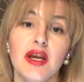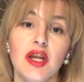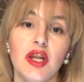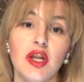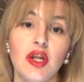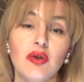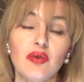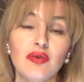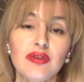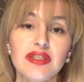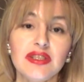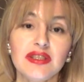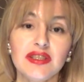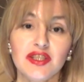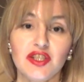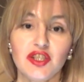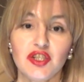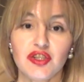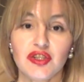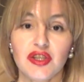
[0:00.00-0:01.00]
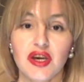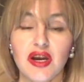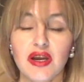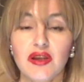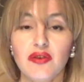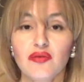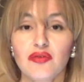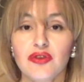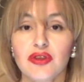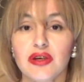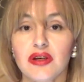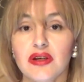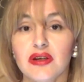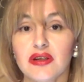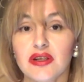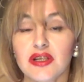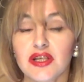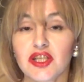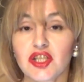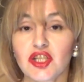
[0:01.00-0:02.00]
люди начинают
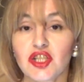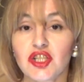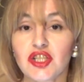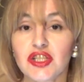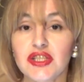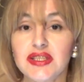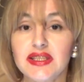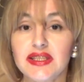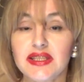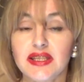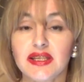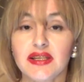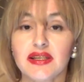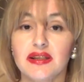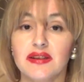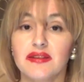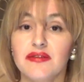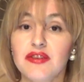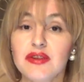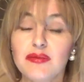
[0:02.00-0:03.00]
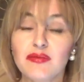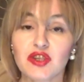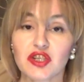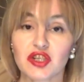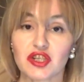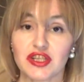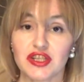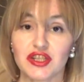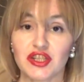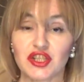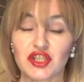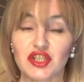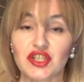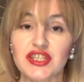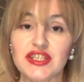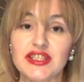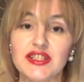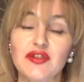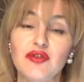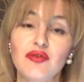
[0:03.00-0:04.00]
а, жить вымышленной
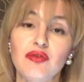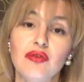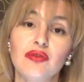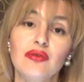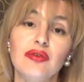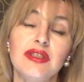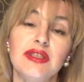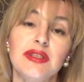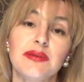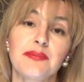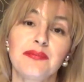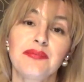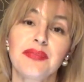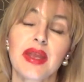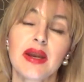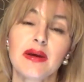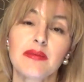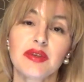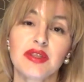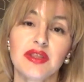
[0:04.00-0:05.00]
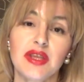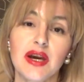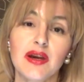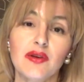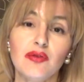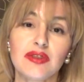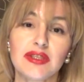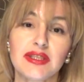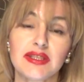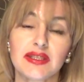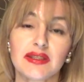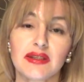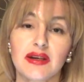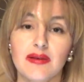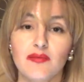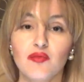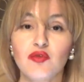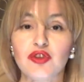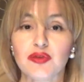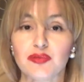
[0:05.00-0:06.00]
жизнью, люди пытаются
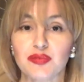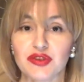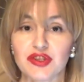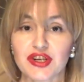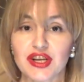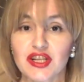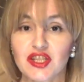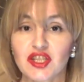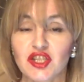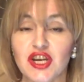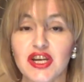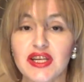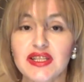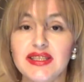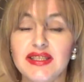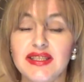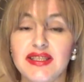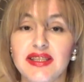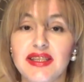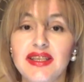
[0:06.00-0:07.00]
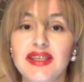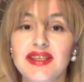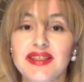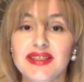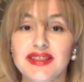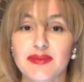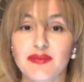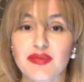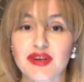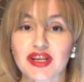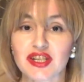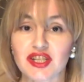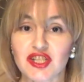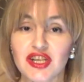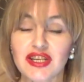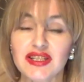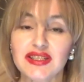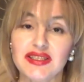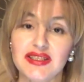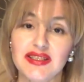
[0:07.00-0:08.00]
кому-то подражать и
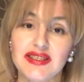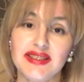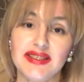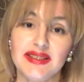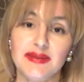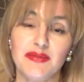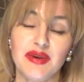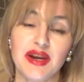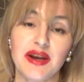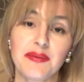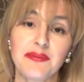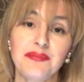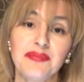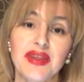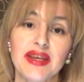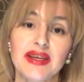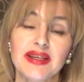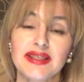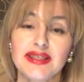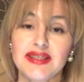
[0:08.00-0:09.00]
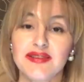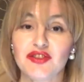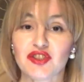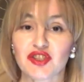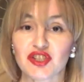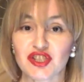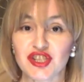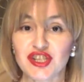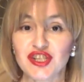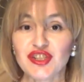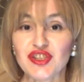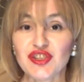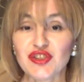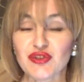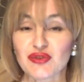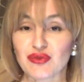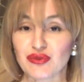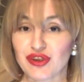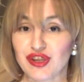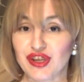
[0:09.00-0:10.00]
изображать из себя совершенно
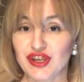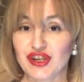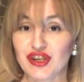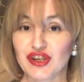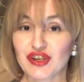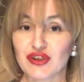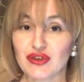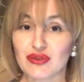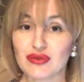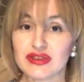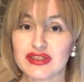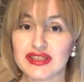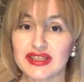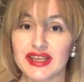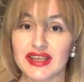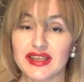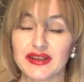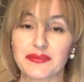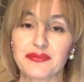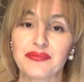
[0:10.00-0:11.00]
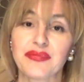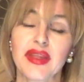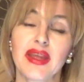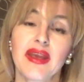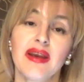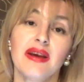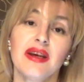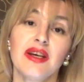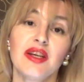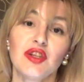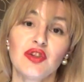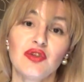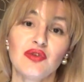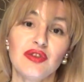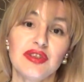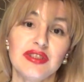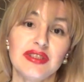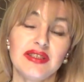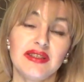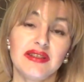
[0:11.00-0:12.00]
других людей – то
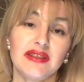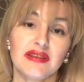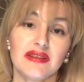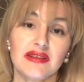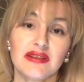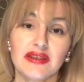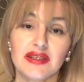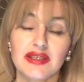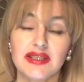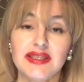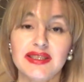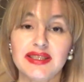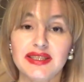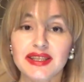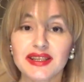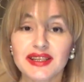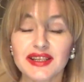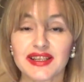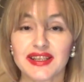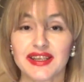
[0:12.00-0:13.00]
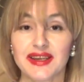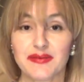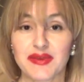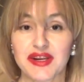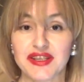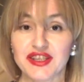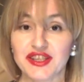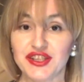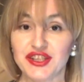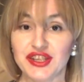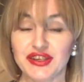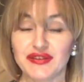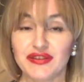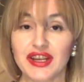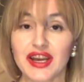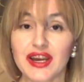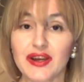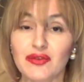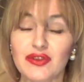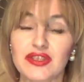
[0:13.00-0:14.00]
есть э, тех, кем они не
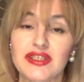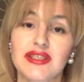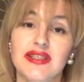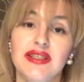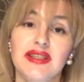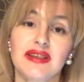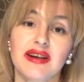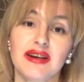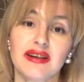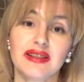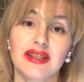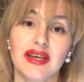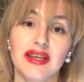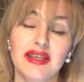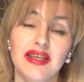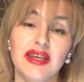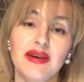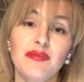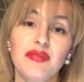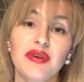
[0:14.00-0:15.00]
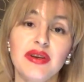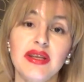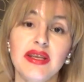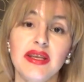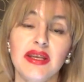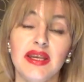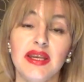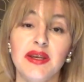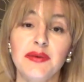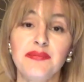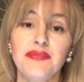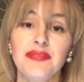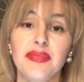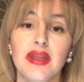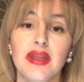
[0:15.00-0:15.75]
являются, никогда не были и э,